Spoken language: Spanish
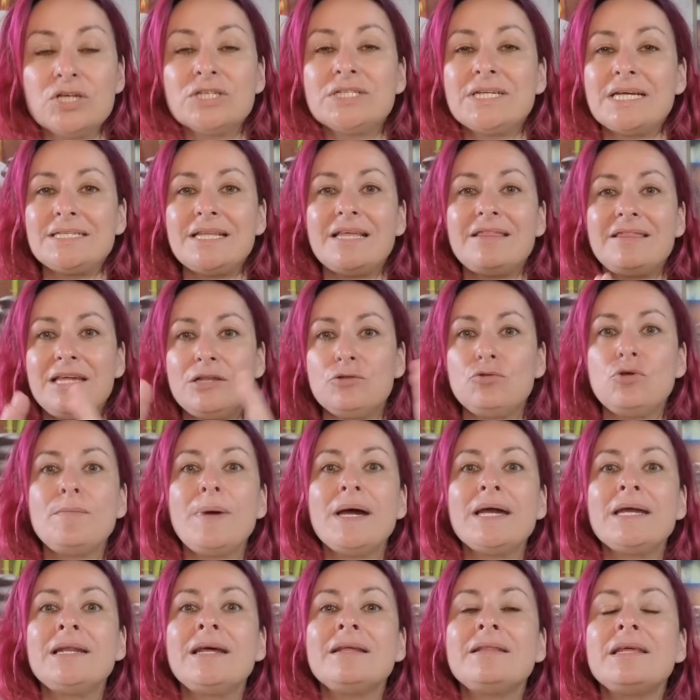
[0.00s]
o sea, es decir, tú
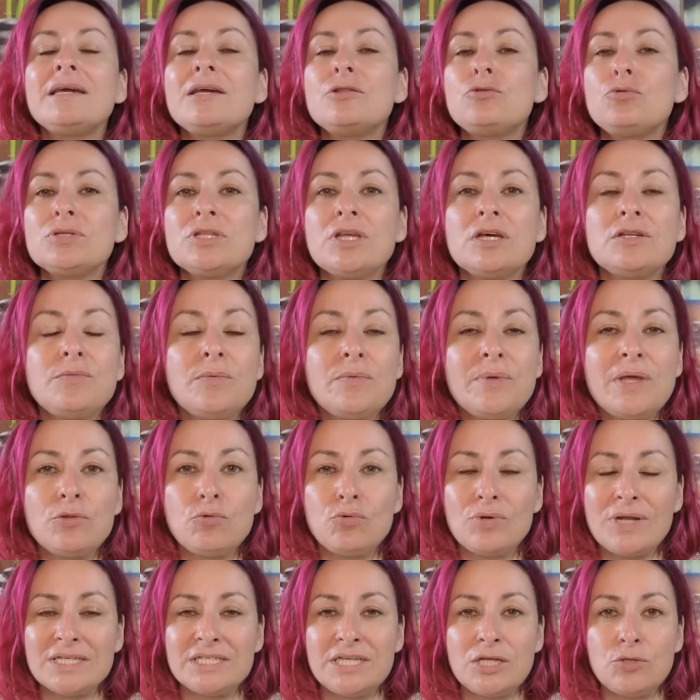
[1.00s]
imagínate que tú estás
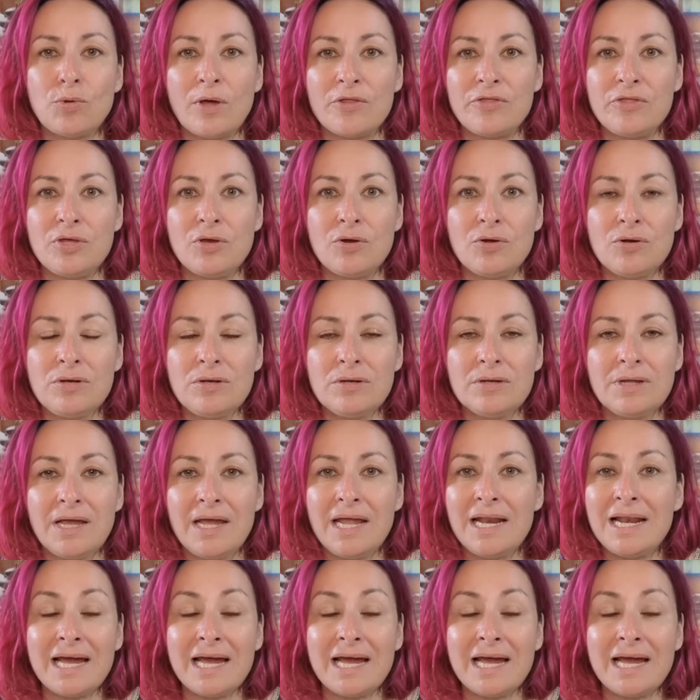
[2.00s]
viviendo una situación